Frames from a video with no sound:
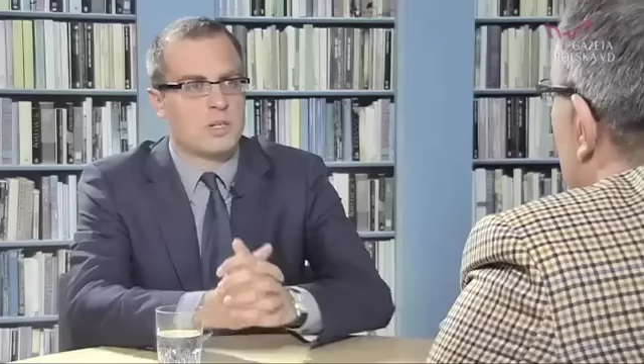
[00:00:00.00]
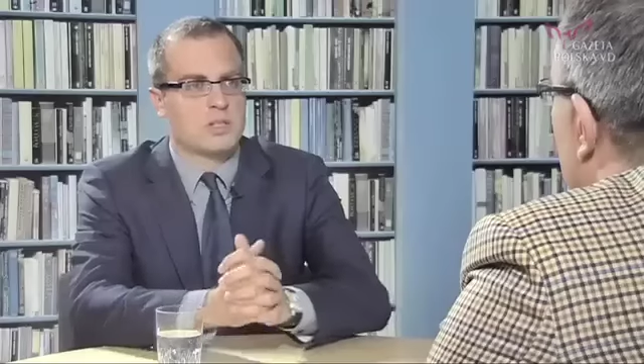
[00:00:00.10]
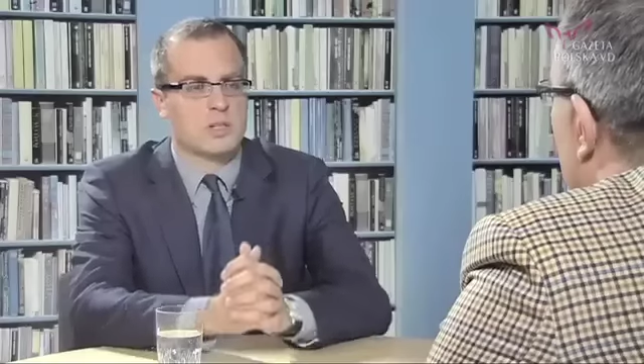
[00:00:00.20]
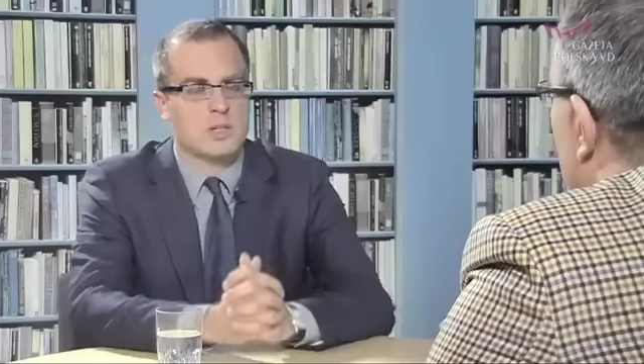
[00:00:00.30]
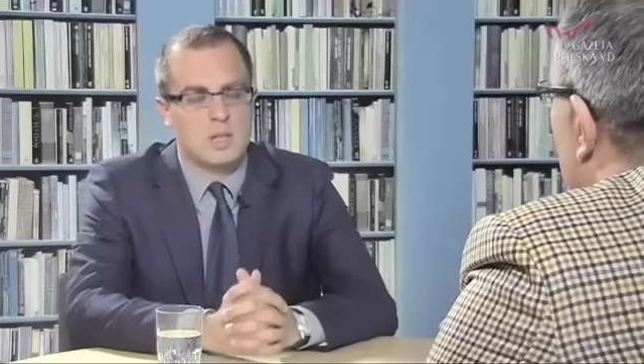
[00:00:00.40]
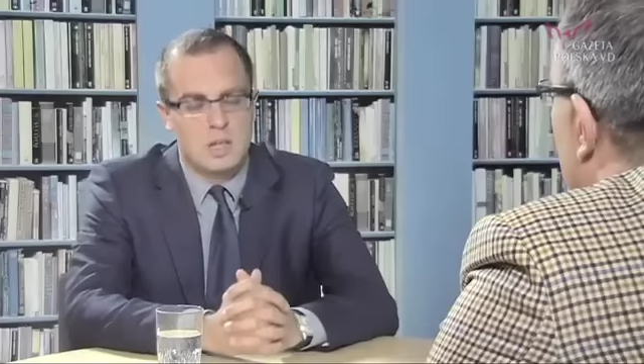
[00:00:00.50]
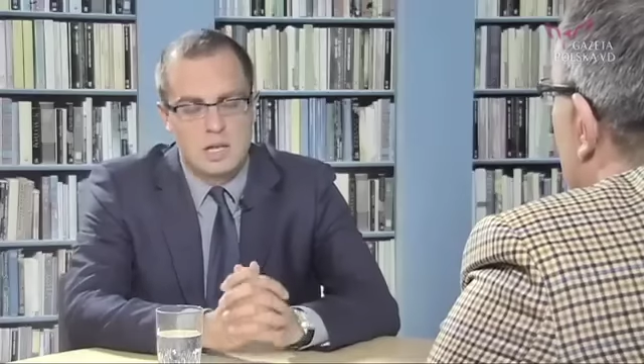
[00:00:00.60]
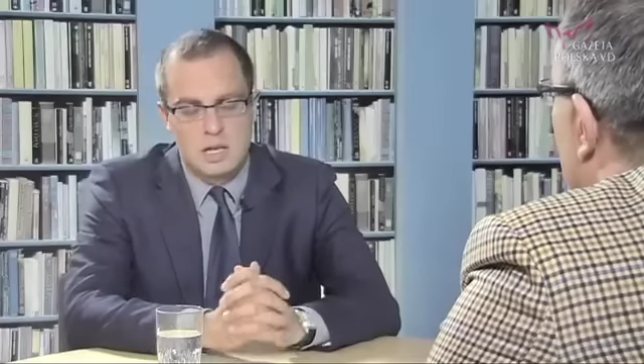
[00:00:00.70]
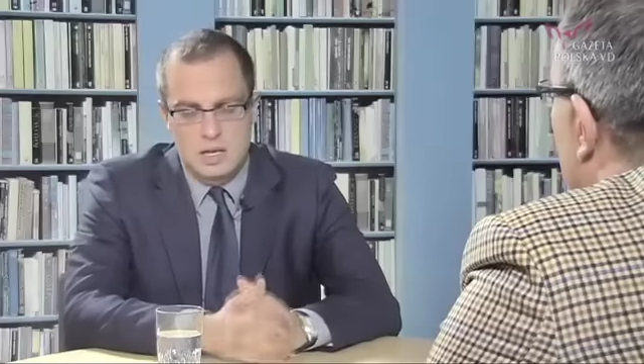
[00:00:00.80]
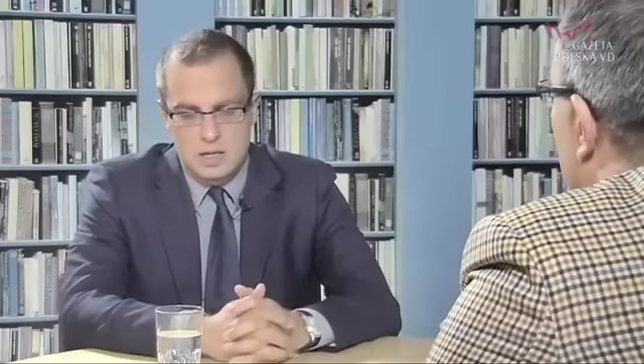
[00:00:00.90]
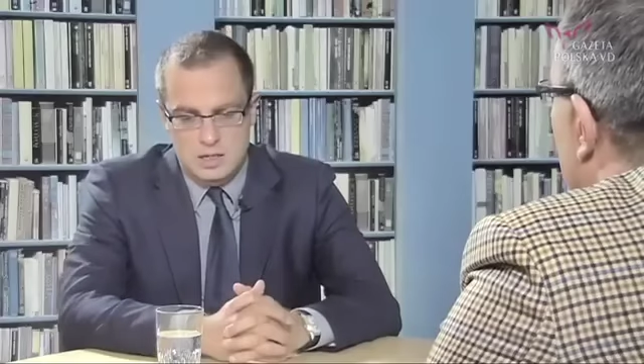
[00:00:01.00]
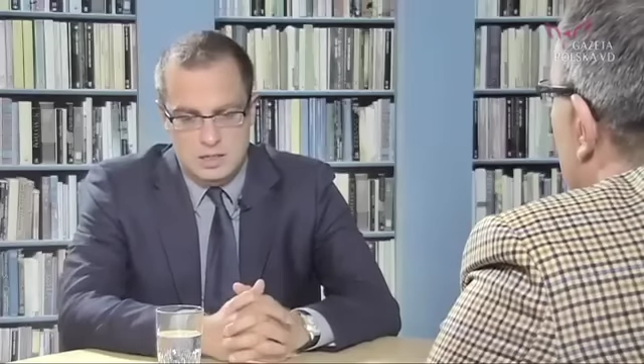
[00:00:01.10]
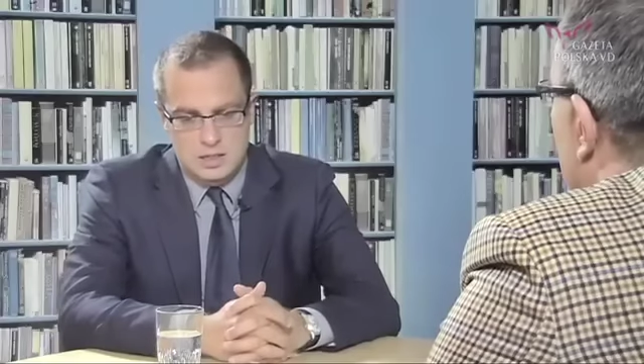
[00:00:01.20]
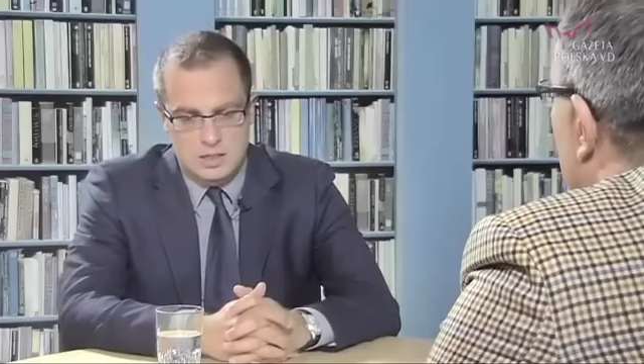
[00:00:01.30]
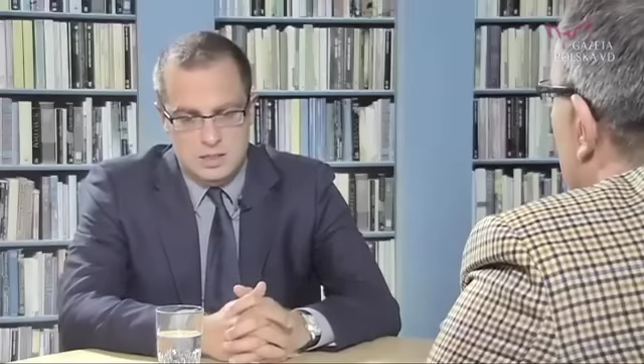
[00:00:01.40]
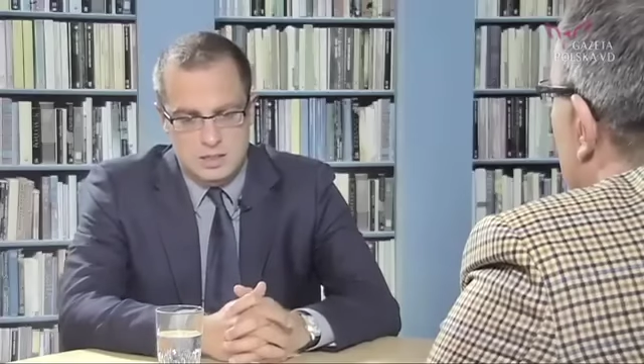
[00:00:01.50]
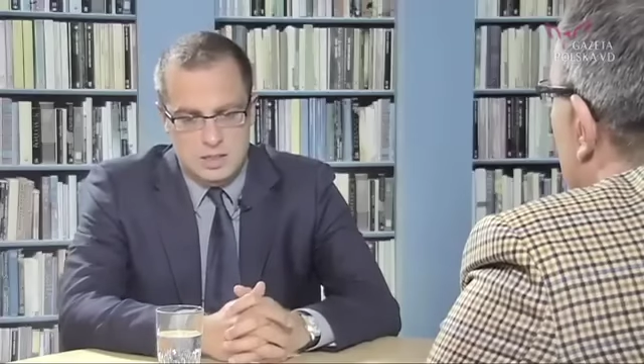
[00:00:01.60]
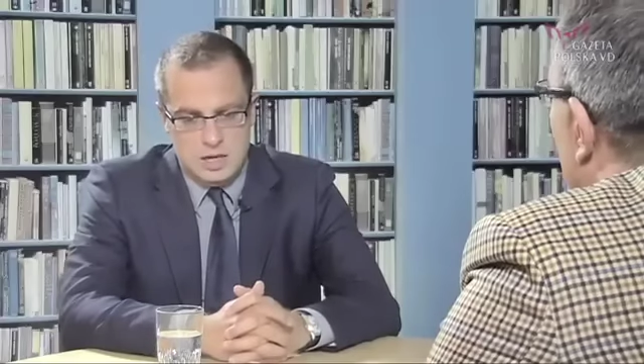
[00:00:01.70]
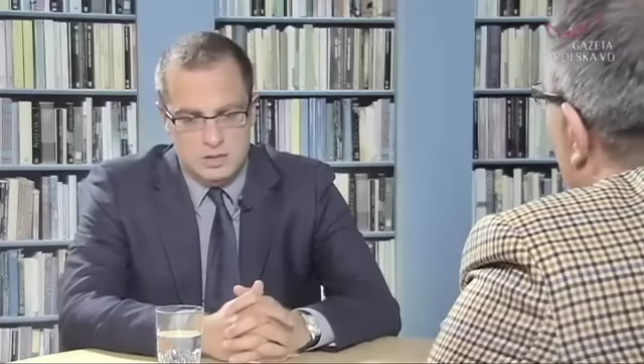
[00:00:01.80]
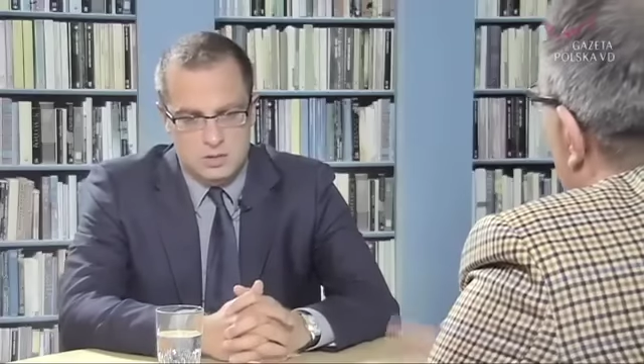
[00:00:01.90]
większe,
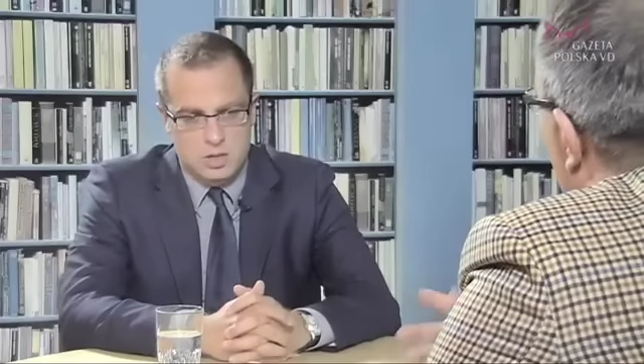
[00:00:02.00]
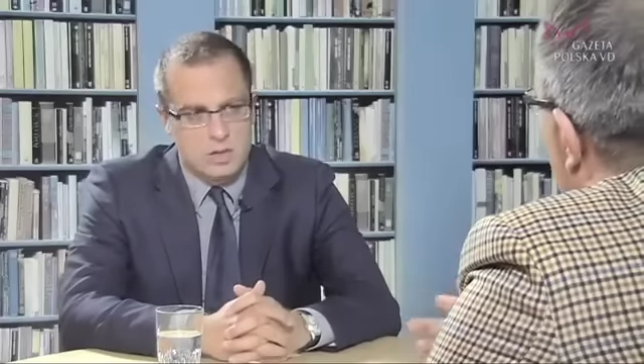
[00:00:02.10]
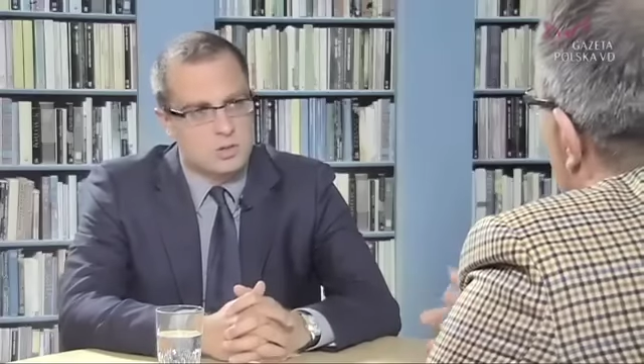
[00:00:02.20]
E, ale A jaka ale